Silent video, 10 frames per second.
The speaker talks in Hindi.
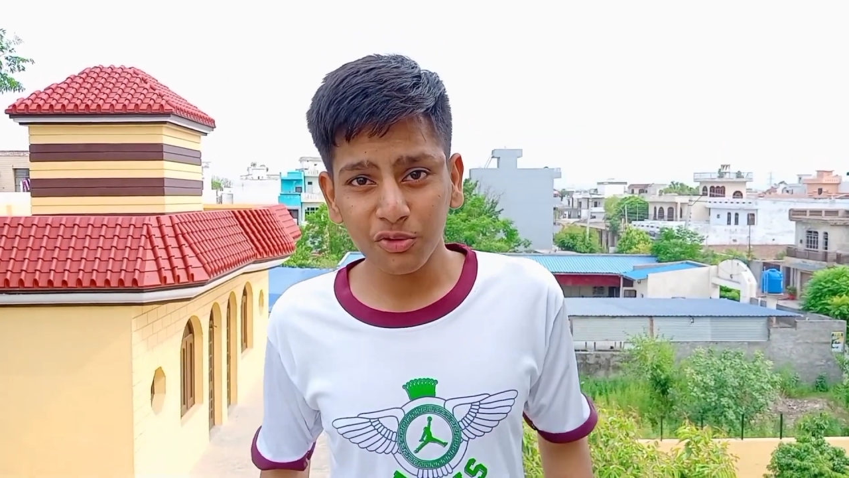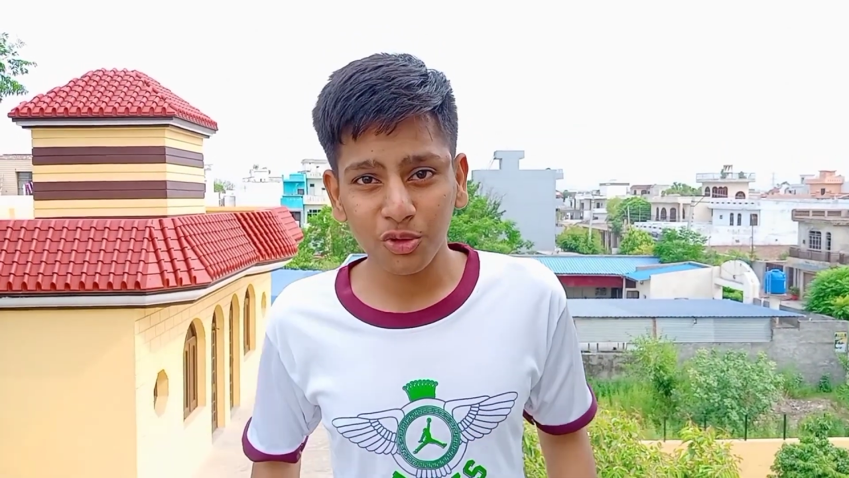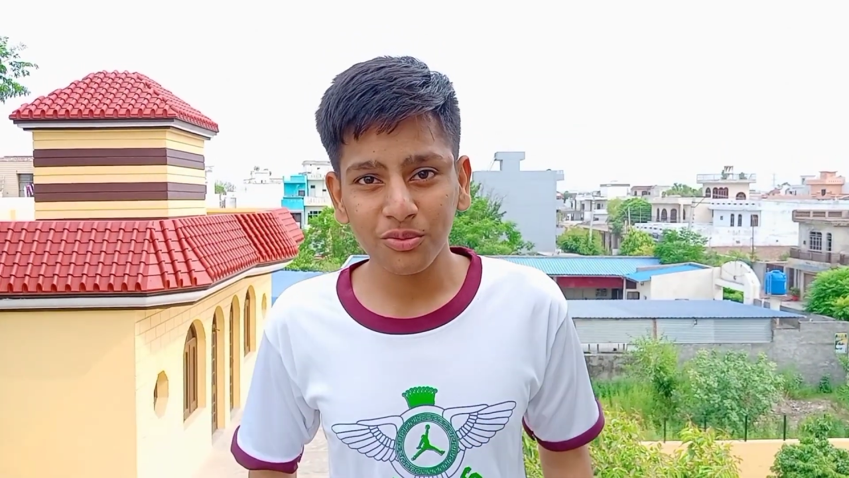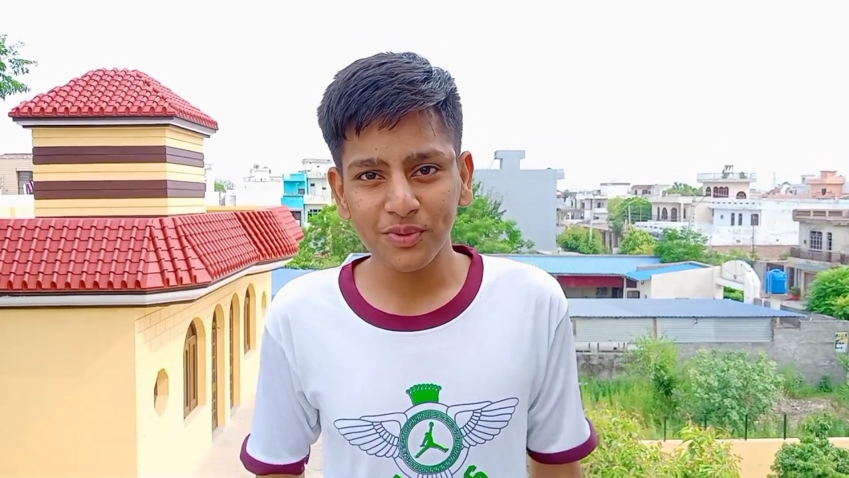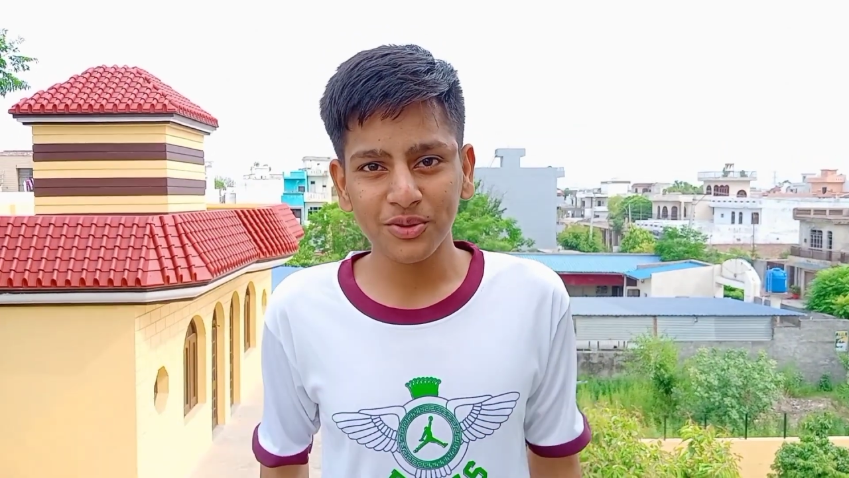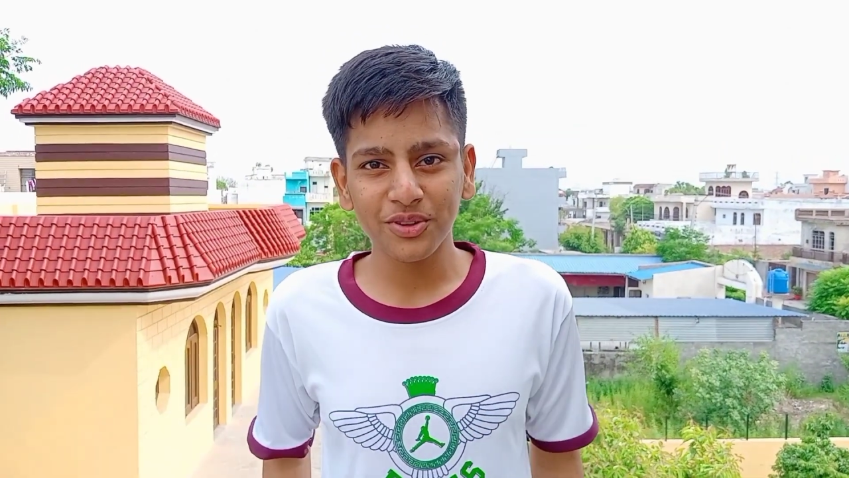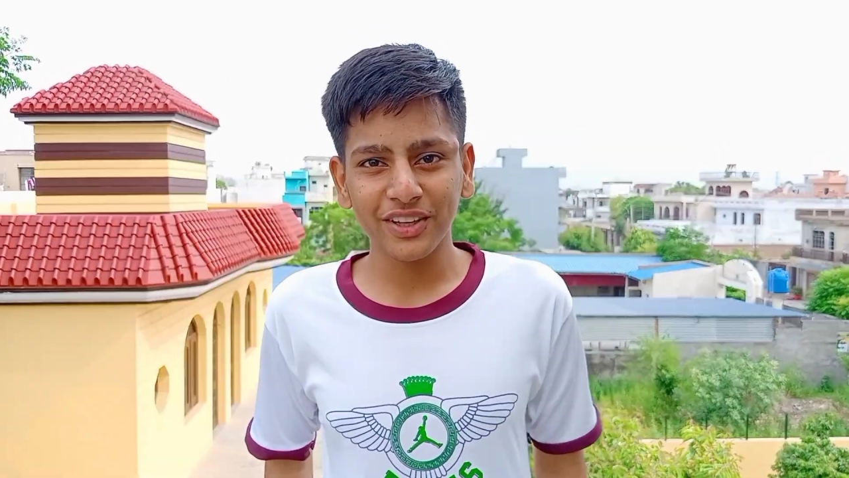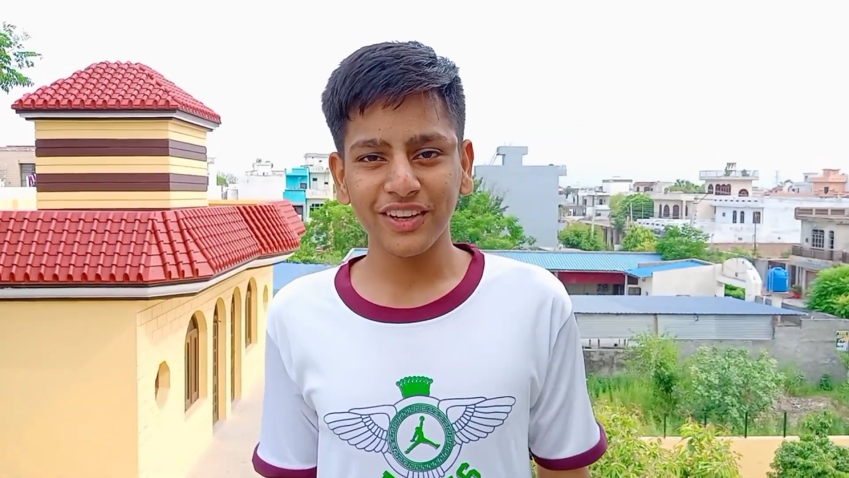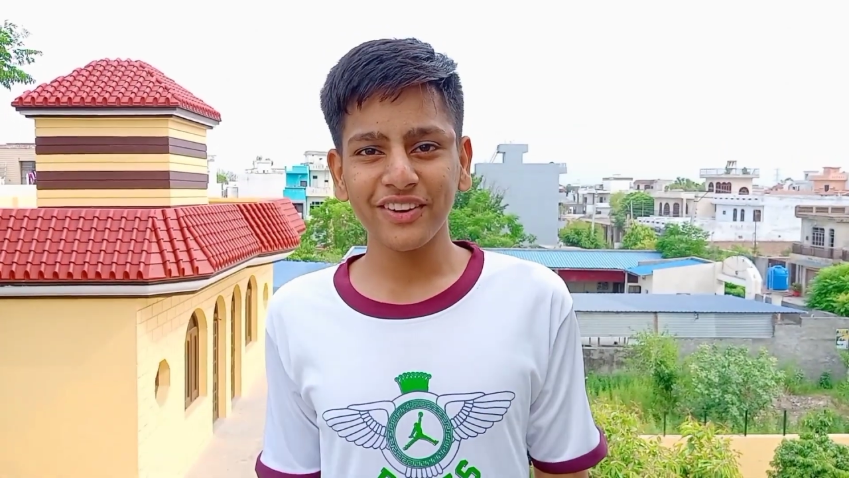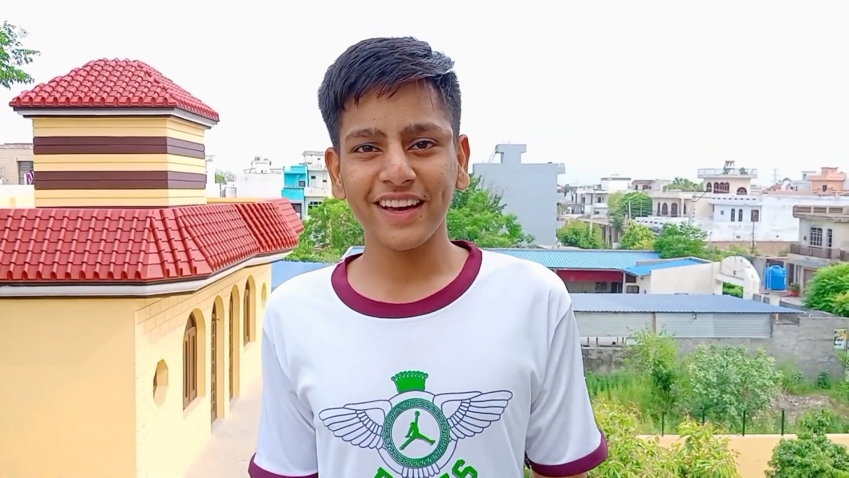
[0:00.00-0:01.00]
आईफोन पर
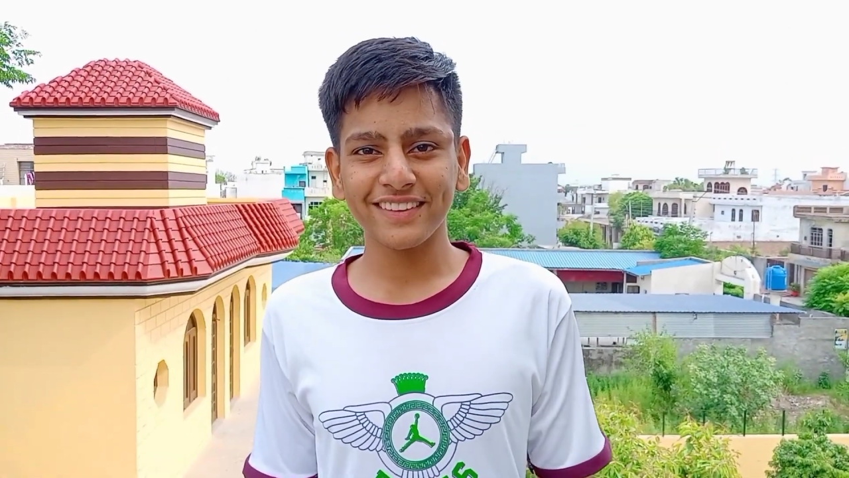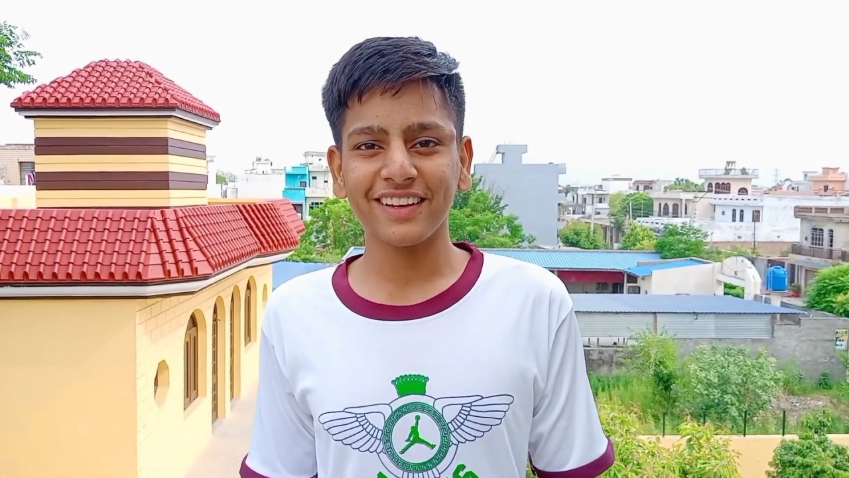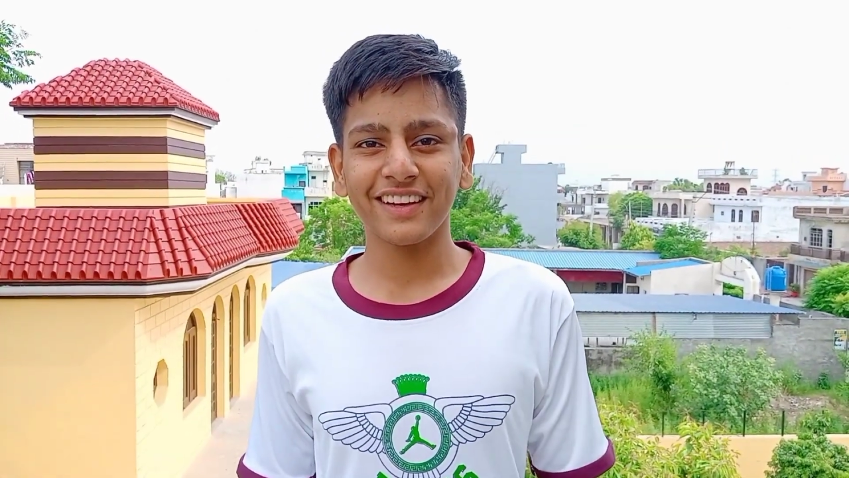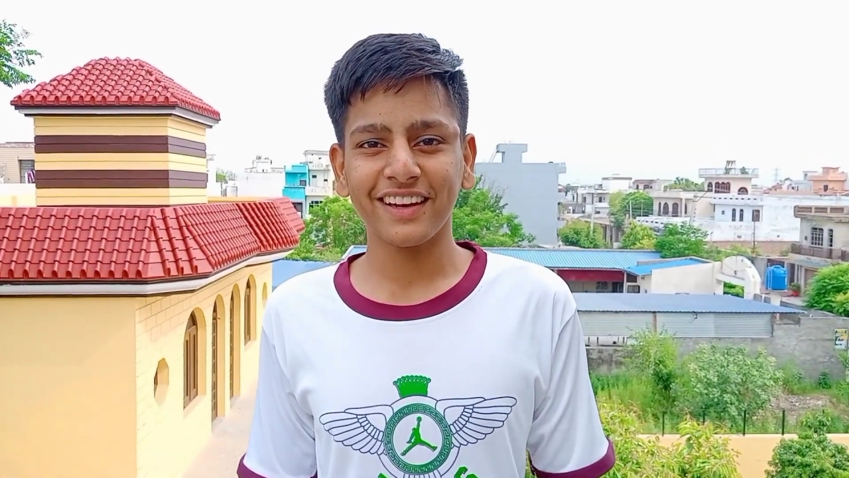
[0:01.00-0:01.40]
शूट कर रहे हो ऐसा